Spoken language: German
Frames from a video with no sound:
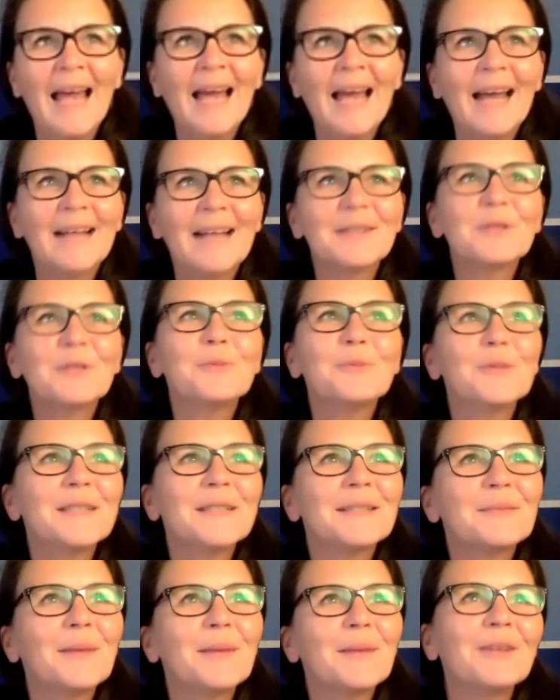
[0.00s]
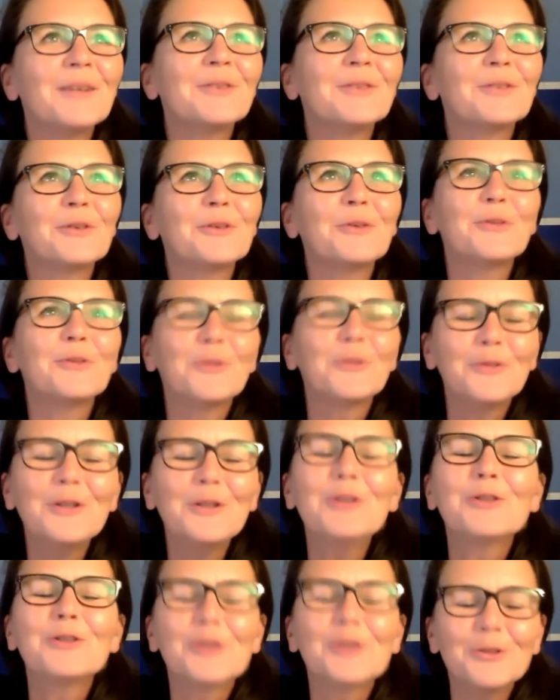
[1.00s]
Also ich muss jetzt mal doch für
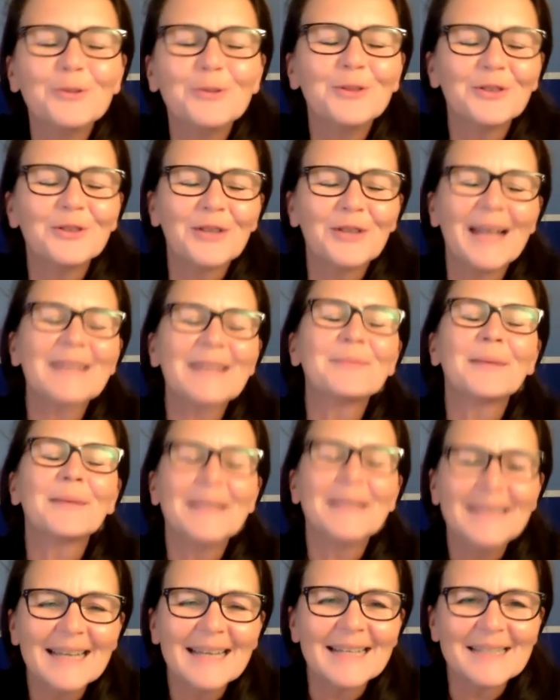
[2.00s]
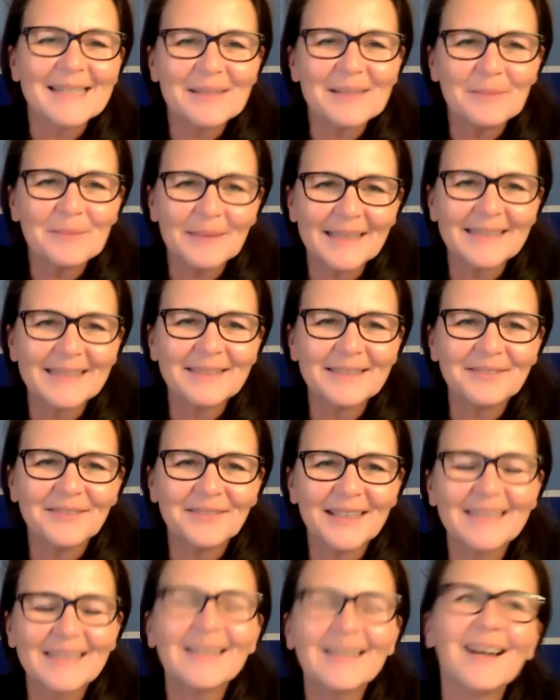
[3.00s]
viele Schulen erstmal eine Lanze brechen,
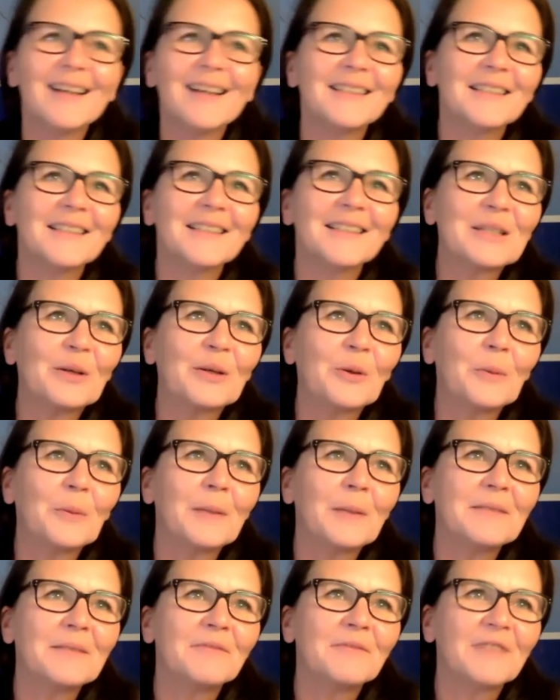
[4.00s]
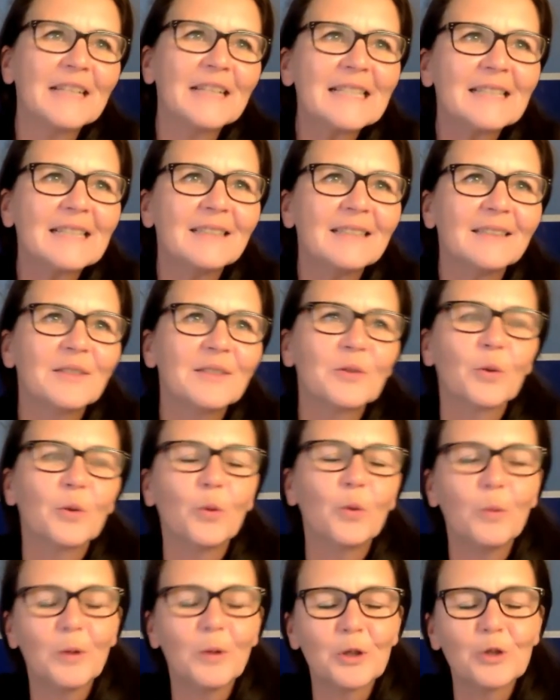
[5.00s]
weil gerade jetzt auch bei dem Wechsel zur
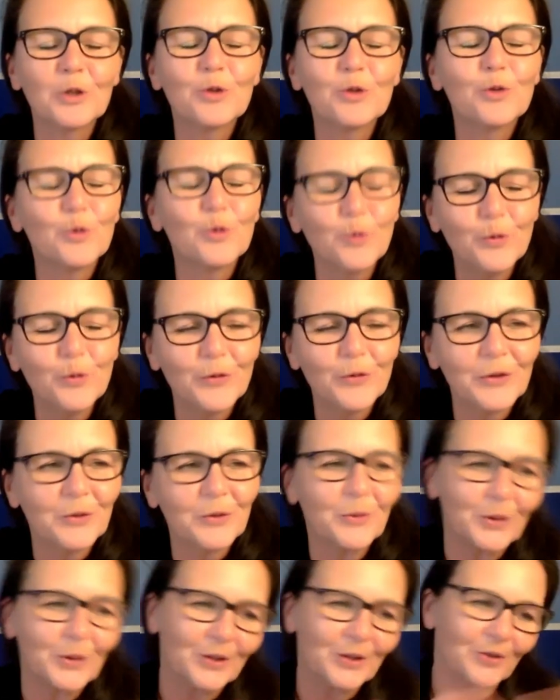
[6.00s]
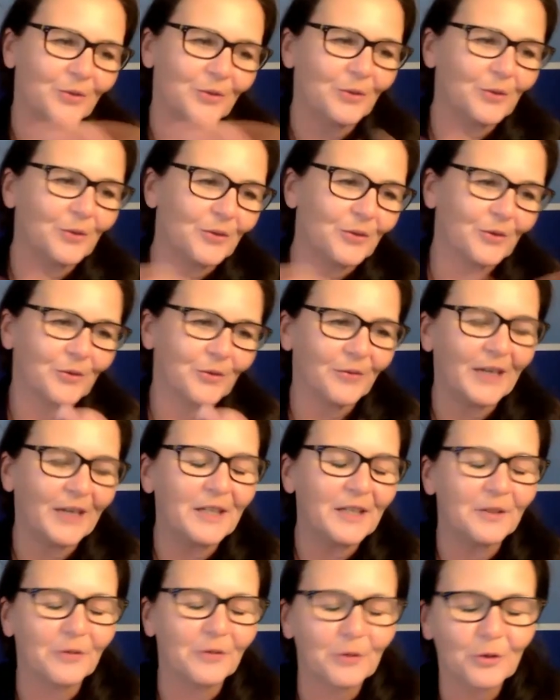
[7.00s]
Oberstufe oder zur, zur
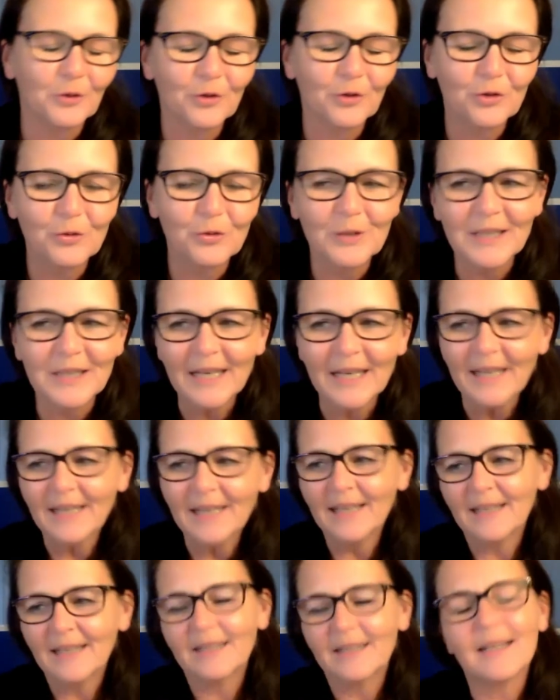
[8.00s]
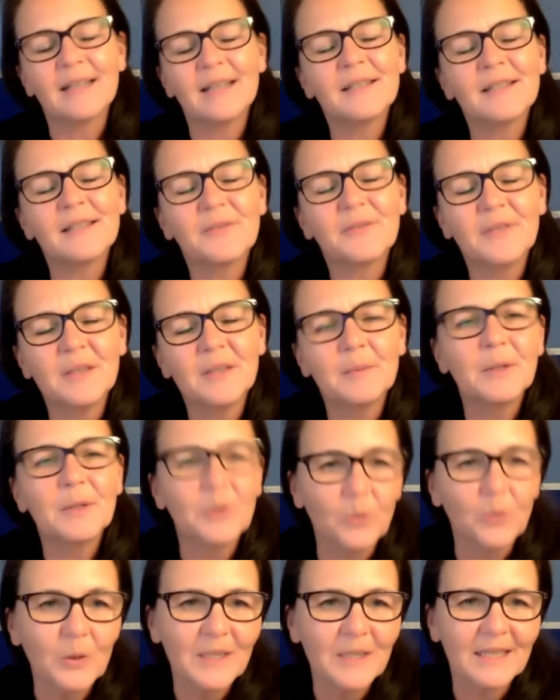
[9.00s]
weiterführenden Schule ganz viel
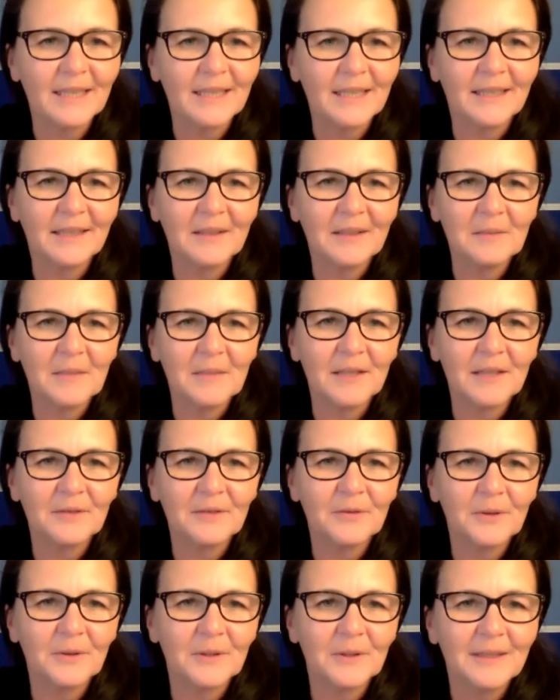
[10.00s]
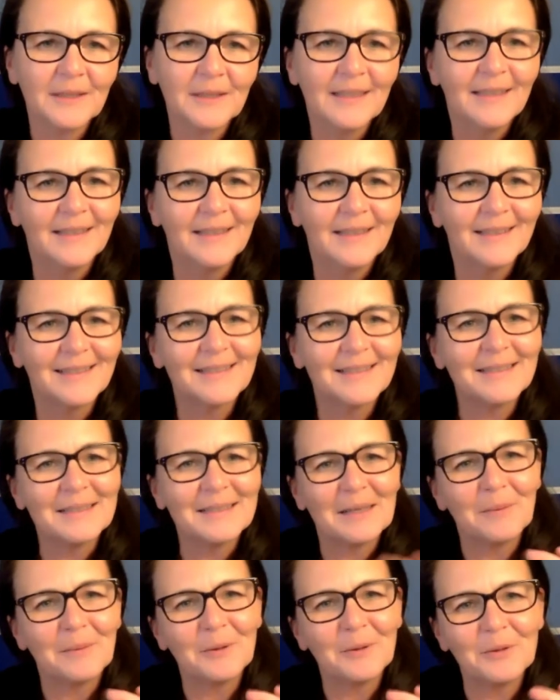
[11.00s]
Methodentraining gemacht wird. Das
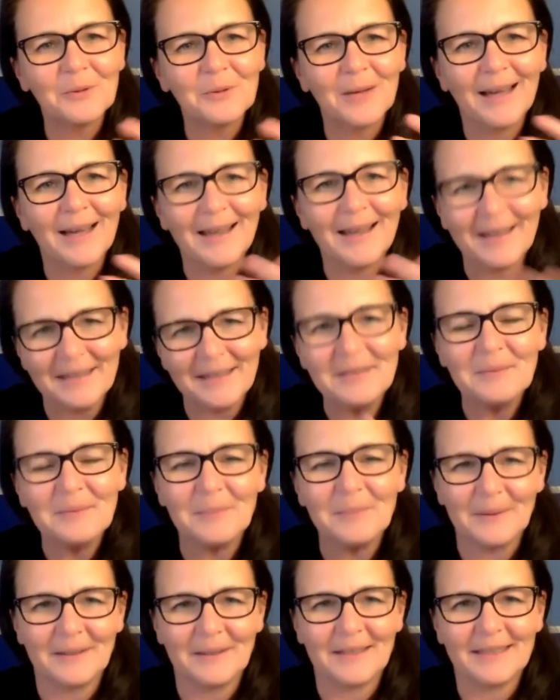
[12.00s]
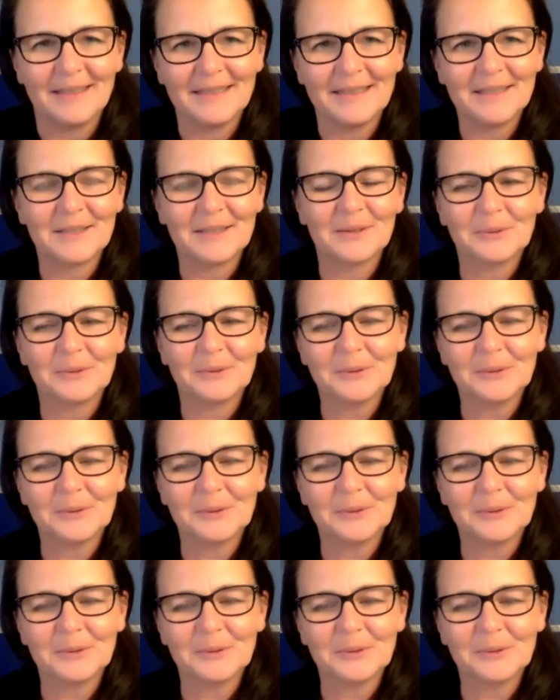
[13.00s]
ist aber nur ein Bereich.